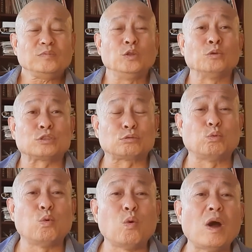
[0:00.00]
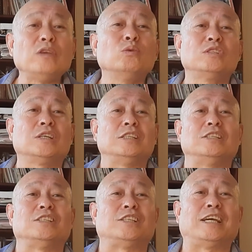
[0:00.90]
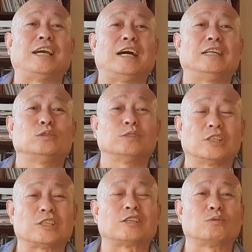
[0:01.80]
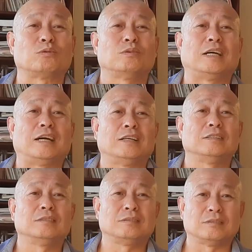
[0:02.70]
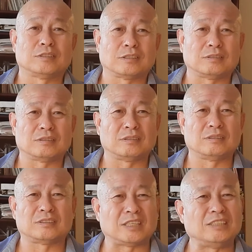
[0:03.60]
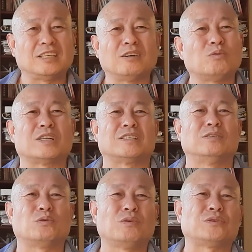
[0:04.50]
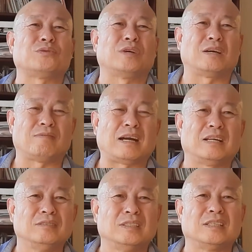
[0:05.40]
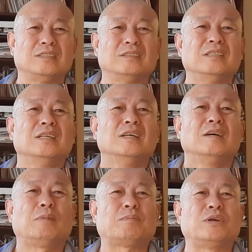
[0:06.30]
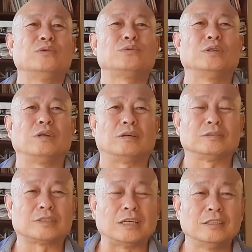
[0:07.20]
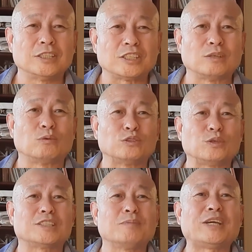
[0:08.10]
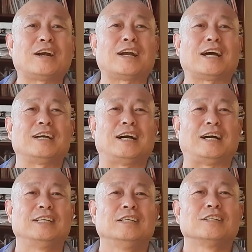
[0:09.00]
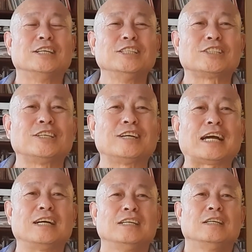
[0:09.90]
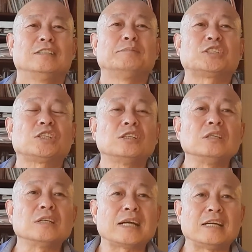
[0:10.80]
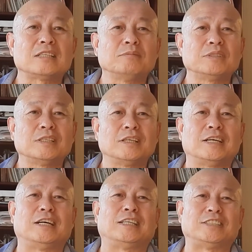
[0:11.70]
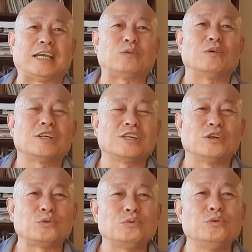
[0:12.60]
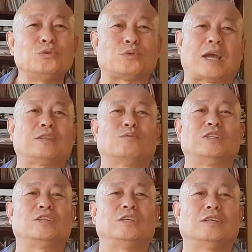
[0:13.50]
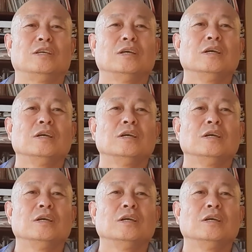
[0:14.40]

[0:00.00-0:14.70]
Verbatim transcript: 用所有这一切啊，就是食物啊，就是嗯，这一个过程，获取了完了，又再去把皮儿去掉，就成了食物，削成片了啊，可以吃了。那么吃了干什么呢？啊，解决这个虚悬的问题。